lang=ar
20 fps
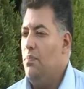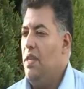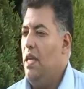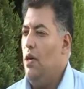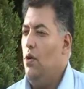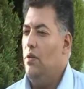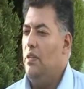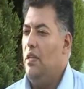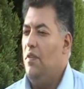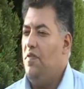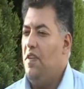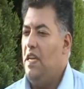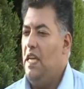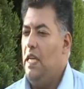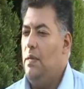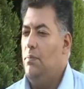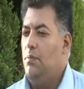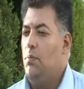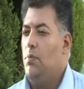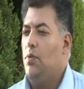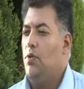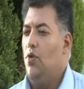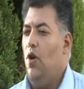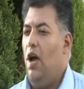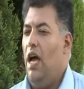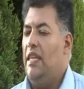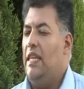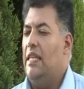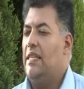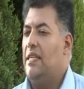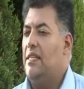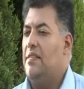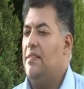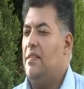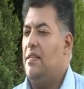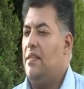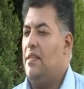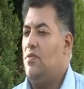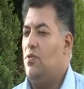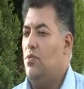بناخذ الفيلم وبنروح على
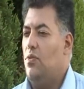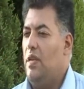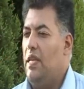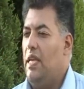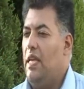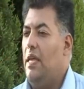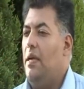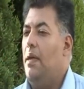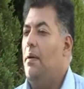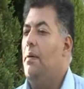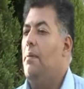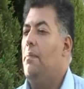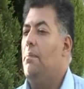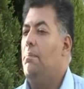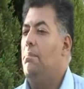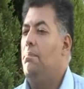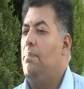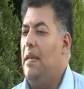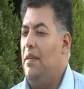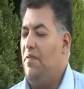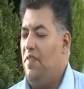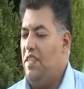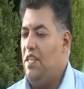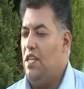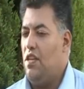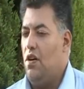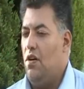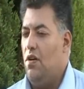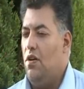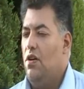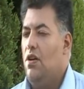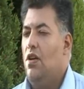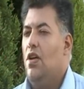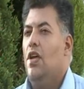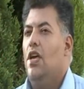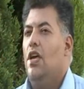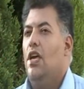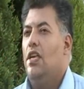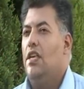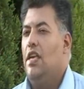الكرسي الرسولي بالفاتيكان
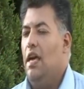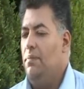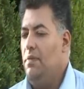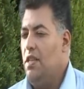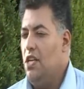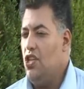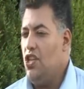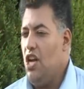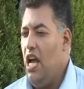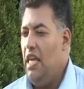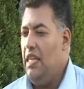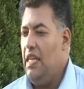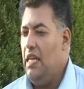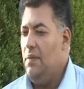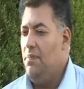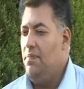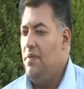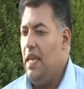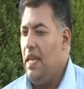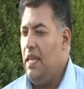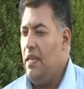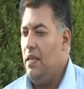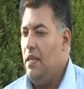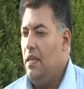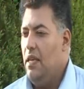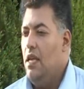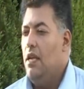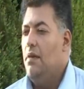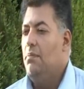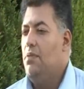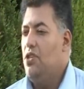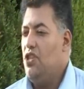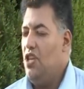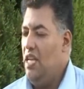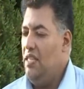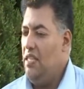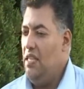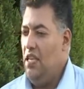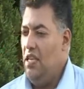يا بنرجع على لبنان بشهاده